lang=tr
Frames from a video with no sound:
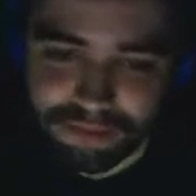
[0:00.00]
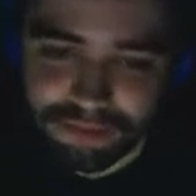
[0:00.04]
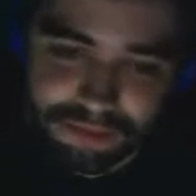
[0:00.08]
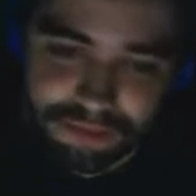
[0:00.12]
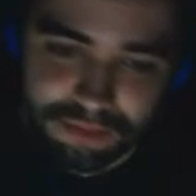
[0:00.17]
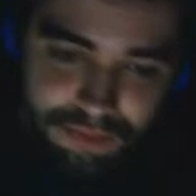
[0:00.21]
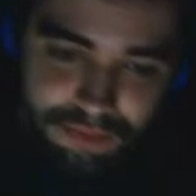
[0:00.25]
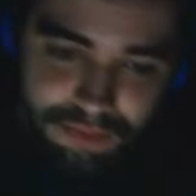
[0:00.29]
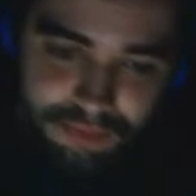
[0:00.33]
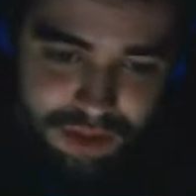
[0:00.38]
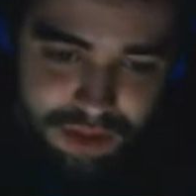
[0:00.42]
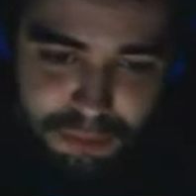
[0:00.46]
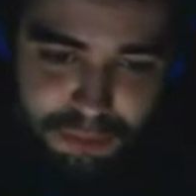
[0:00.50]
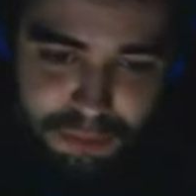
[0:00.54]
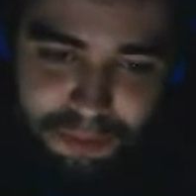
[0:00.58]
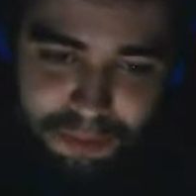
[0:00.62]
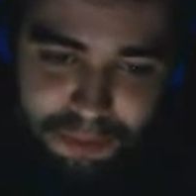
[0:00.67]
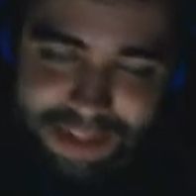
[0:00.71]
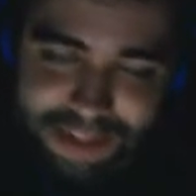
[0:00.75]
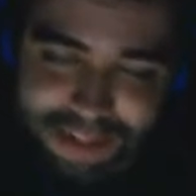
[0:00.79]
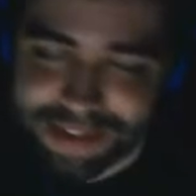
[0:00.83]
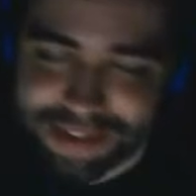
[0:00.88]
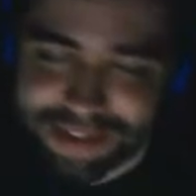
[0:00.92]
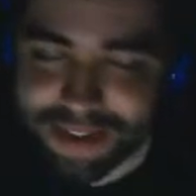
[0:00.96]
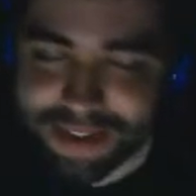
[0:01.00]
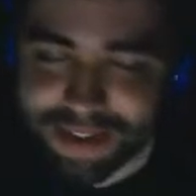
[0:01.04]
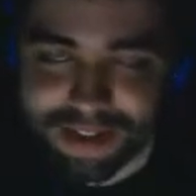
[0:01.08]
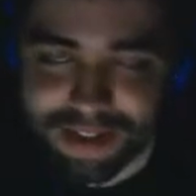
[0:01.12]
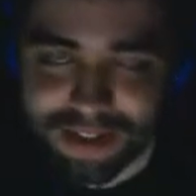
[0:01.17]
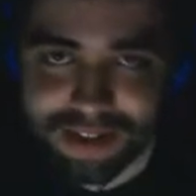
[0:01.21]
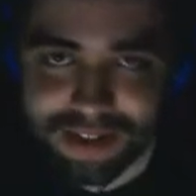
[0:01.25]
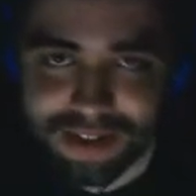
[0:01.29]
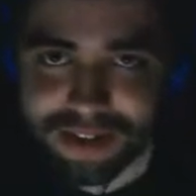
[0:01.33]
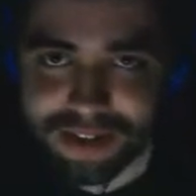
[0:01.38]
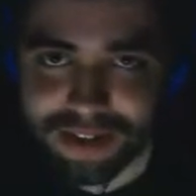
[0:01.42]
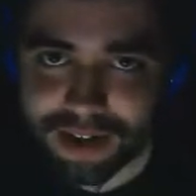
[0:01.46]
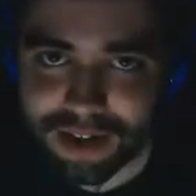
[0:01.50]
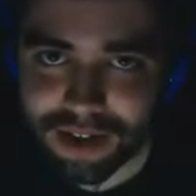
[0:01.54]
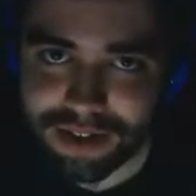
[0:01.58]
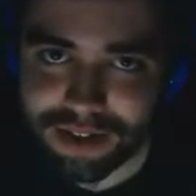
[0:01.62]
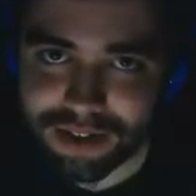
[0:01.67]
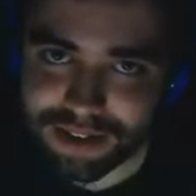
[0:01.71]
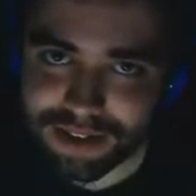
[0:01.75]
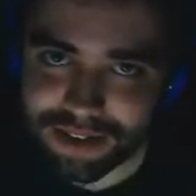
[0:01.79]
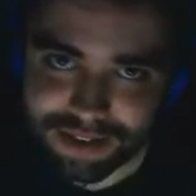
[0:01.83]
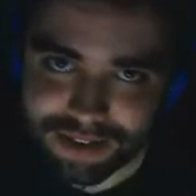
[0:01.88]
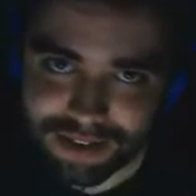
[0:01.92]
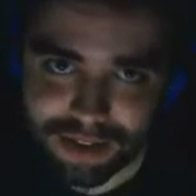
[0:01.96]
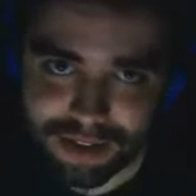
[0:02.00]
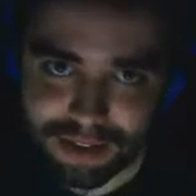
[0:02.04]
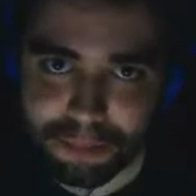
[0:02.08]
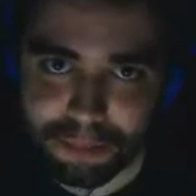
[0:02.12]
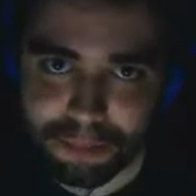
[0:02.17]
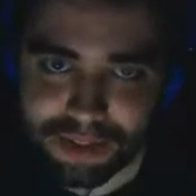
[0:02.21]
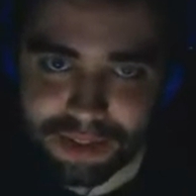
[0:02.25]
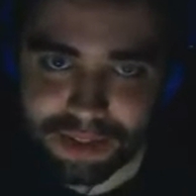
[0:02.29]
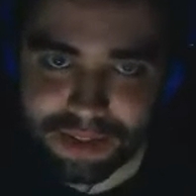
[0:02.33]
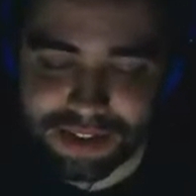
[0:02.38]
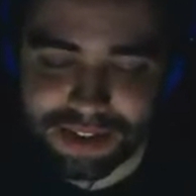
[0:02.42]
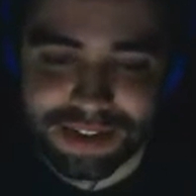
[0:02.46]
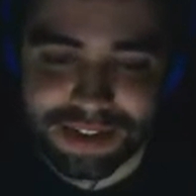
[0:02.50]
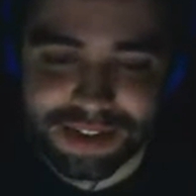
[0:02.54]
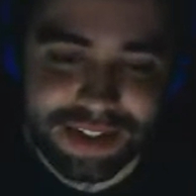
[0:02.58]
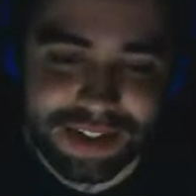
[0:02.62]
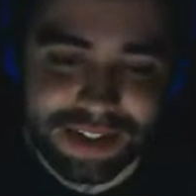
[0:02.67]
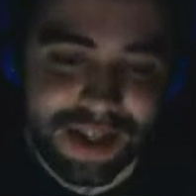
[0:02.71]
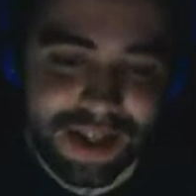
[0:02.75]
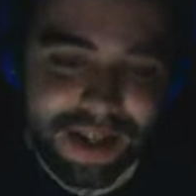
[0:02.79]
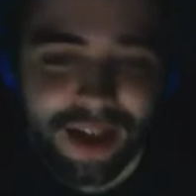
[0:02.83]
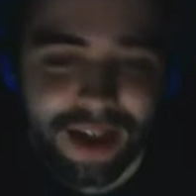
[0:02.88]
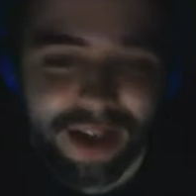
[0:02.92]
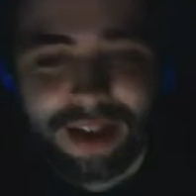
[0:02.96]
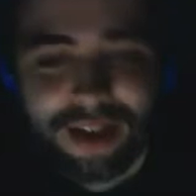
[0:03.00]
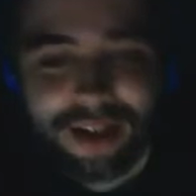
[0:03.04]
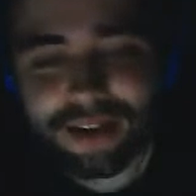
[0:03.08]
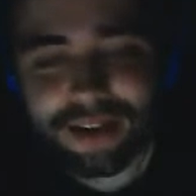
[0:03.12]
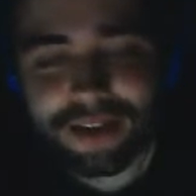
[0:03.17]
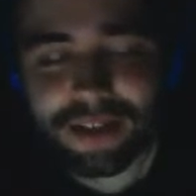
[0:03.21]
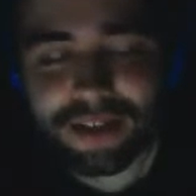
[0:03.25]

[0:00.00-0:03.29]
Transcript: e, bu beşlideki yaratıkları altı yıldız yapmalısınız ki e,